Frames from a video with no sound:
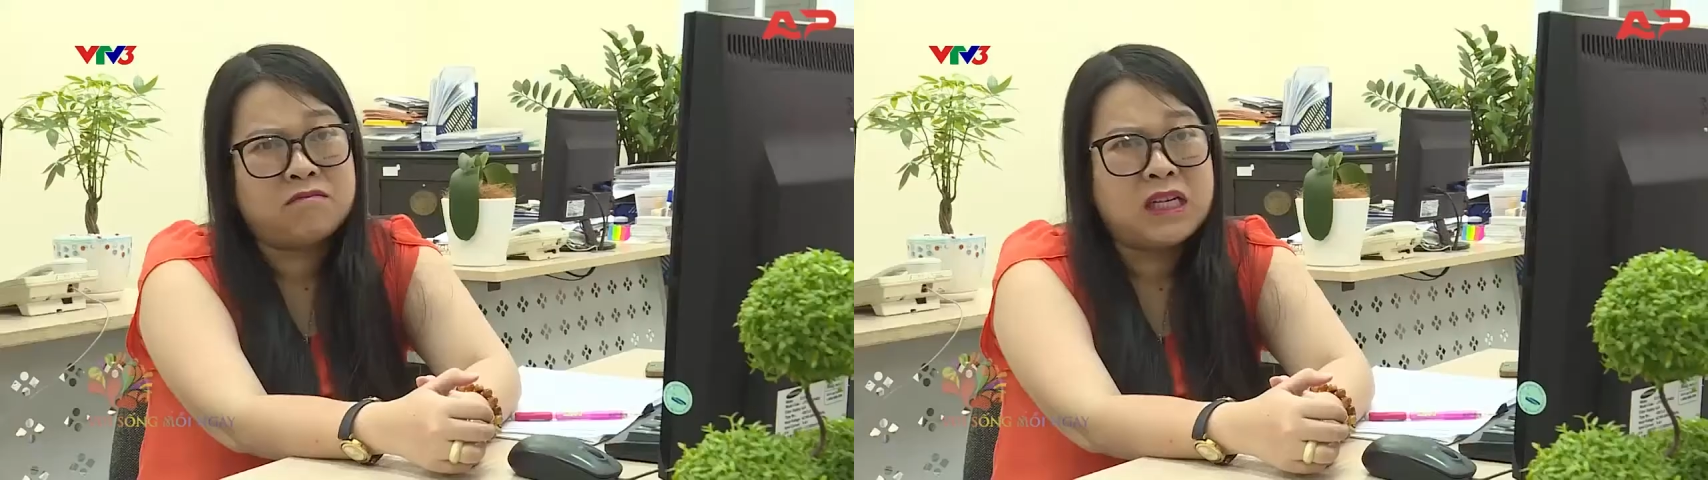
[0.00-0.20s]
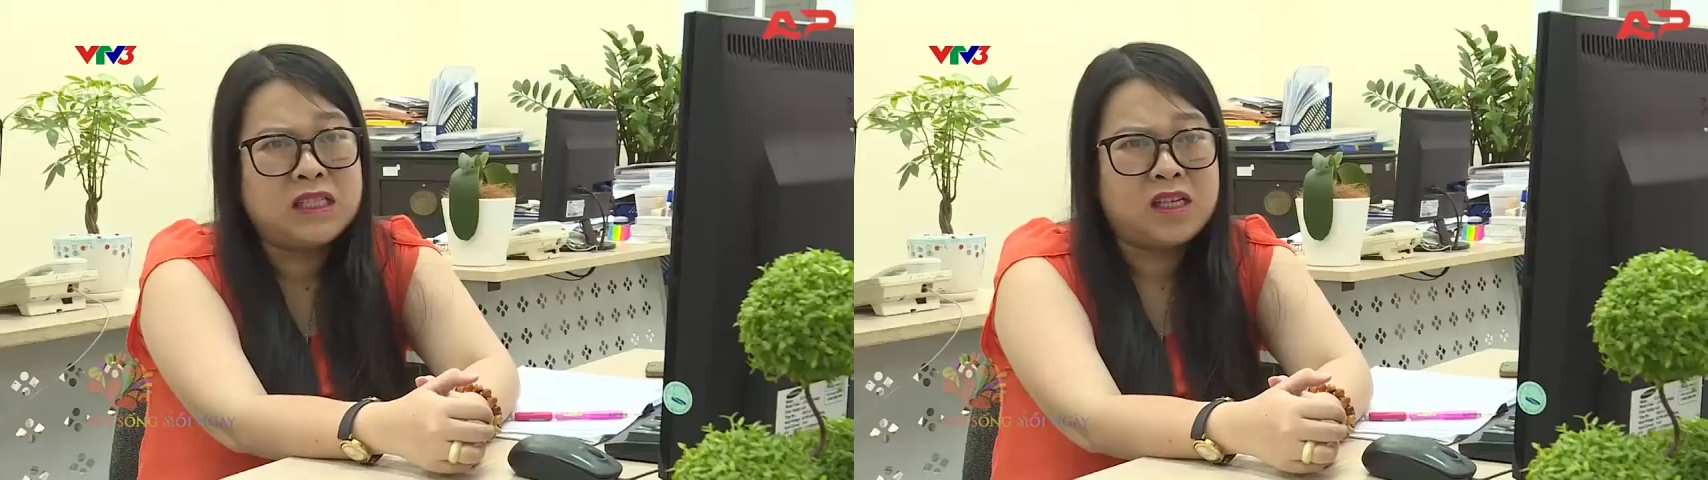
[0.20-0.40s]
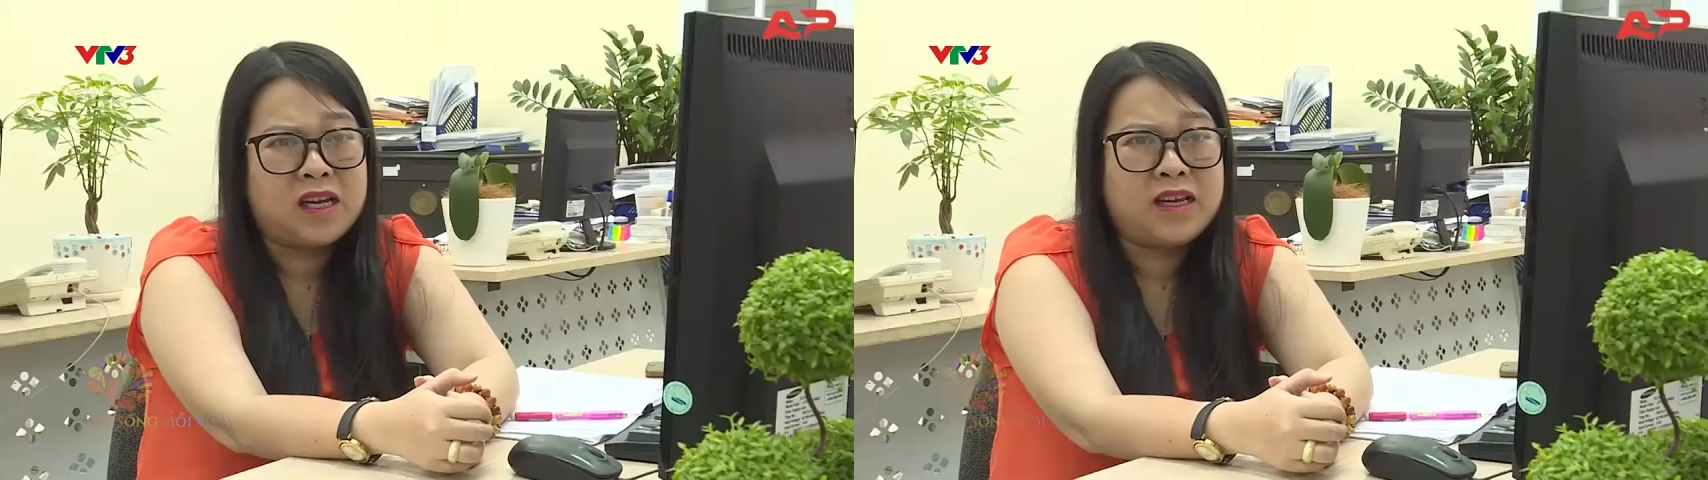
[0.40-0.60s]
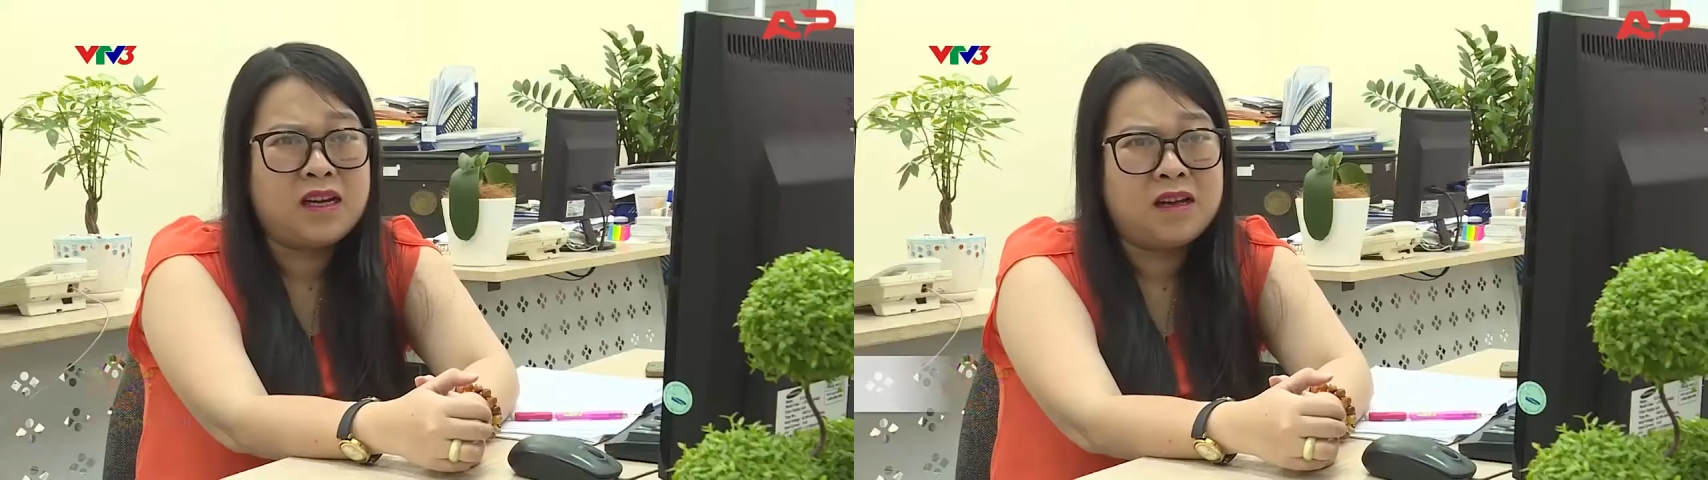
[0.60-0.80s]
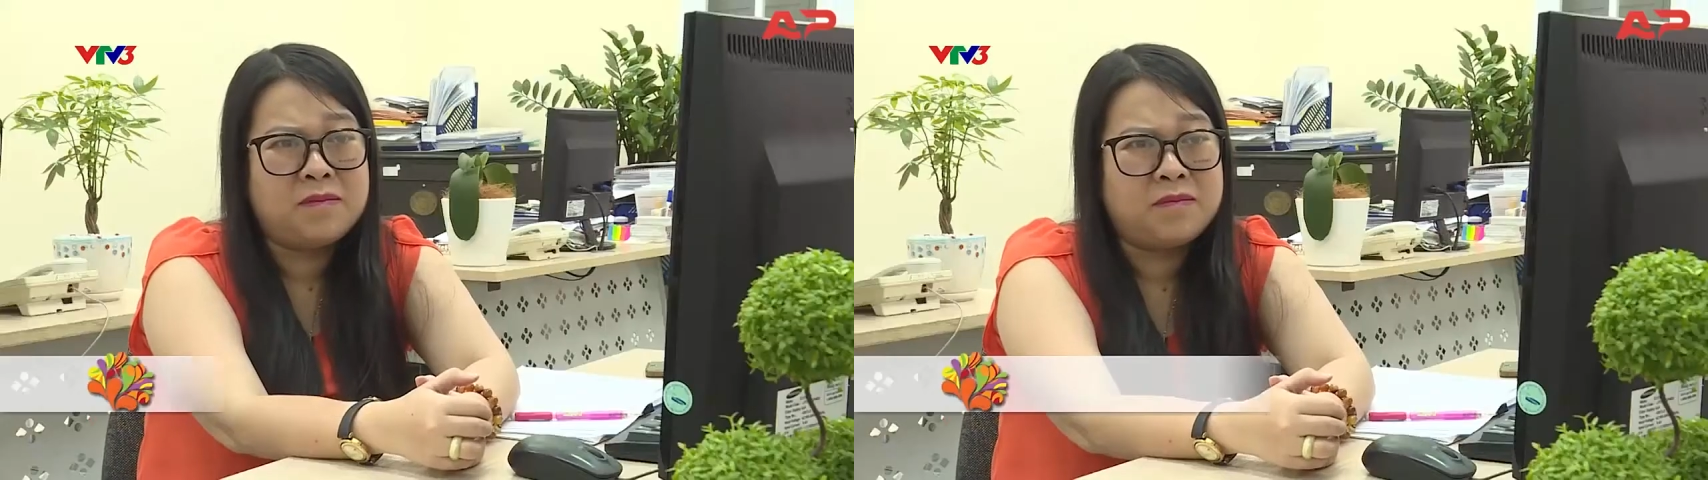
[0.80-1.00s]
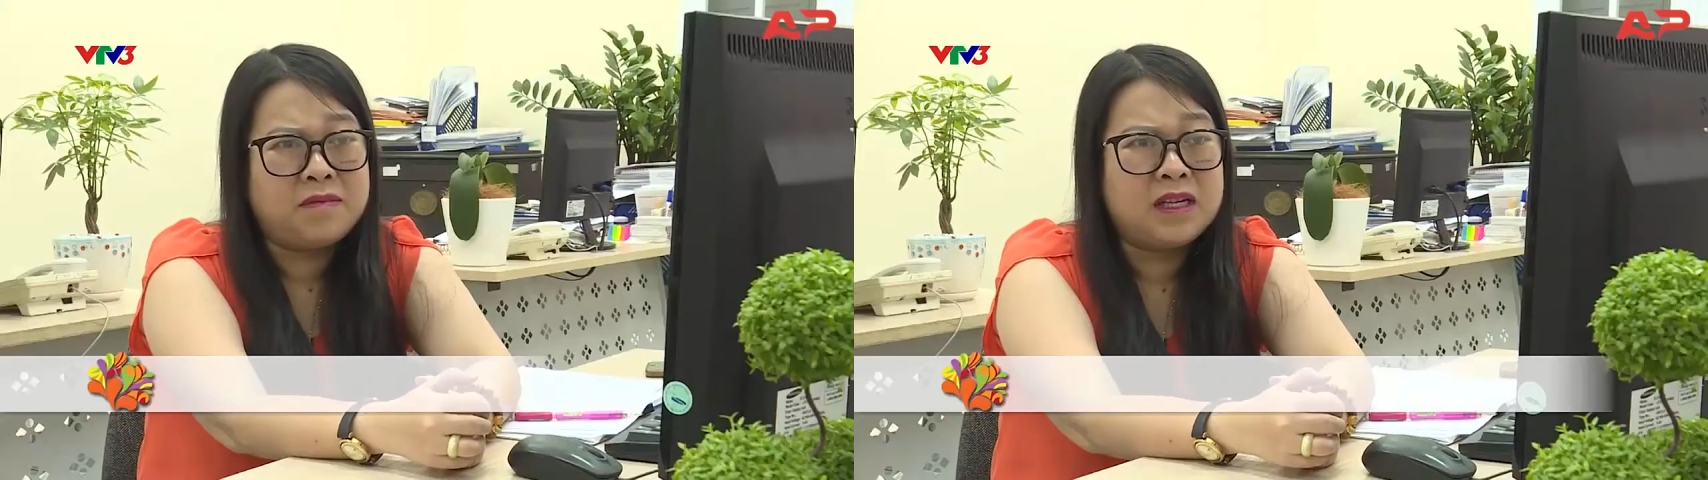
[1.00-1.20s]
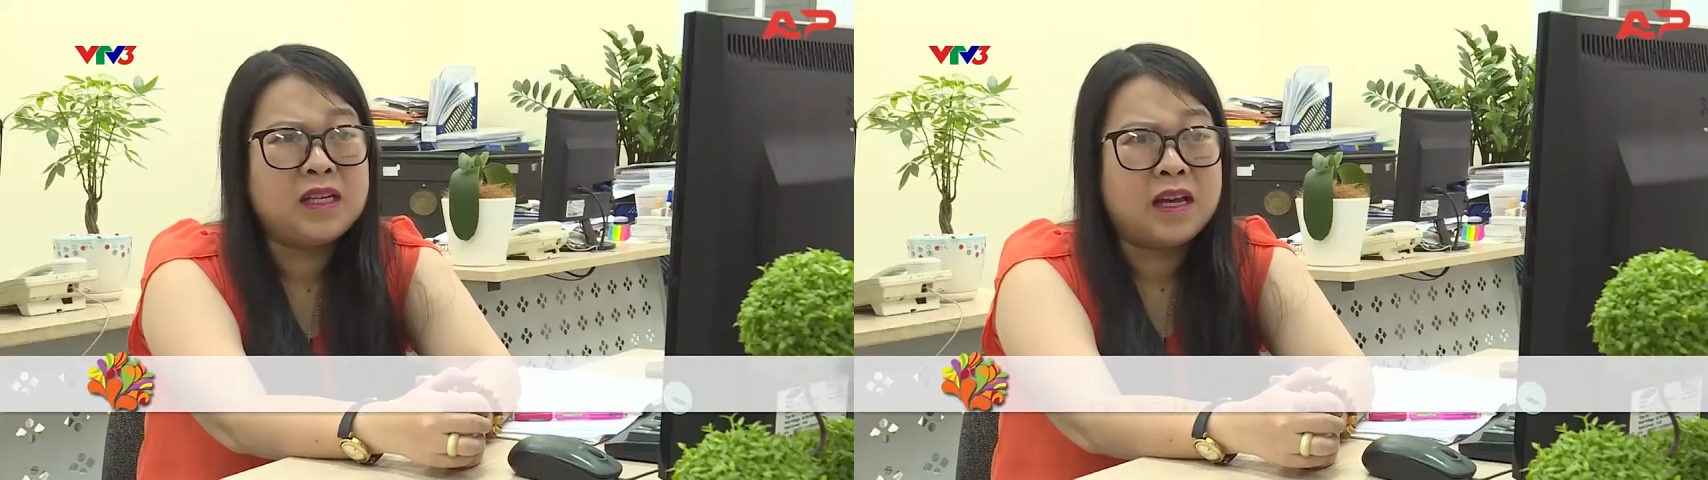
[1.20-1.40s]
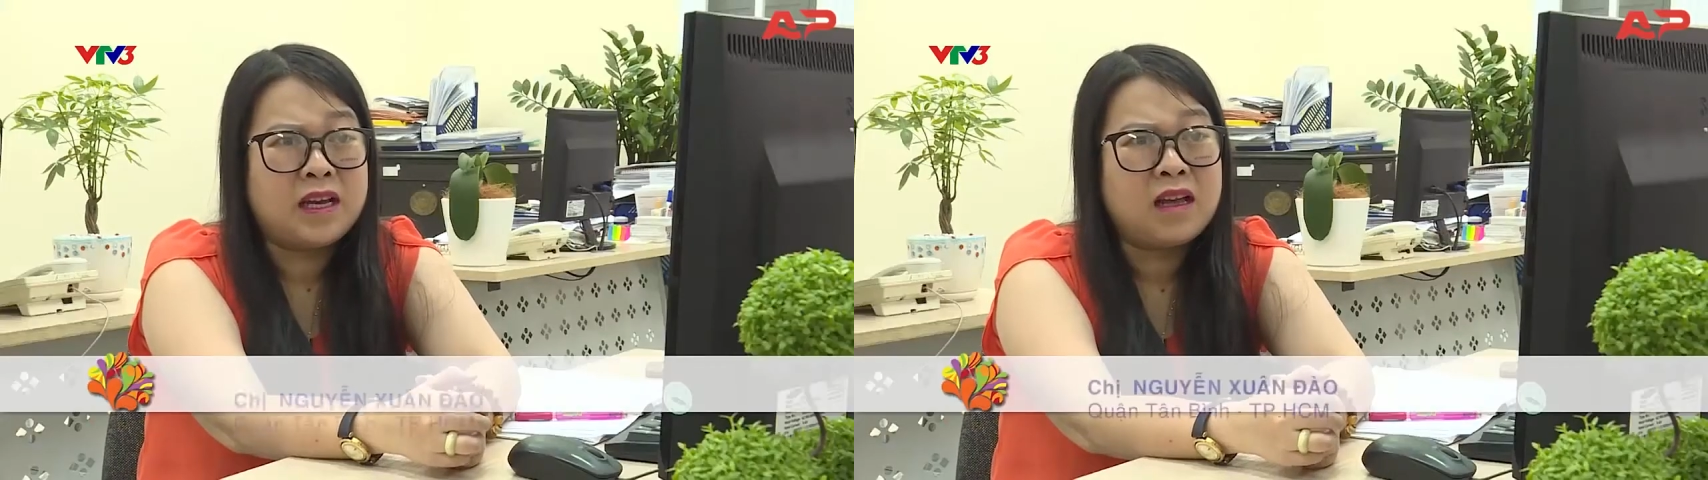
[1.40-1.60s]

Bệnh trĩ là mình nghĩ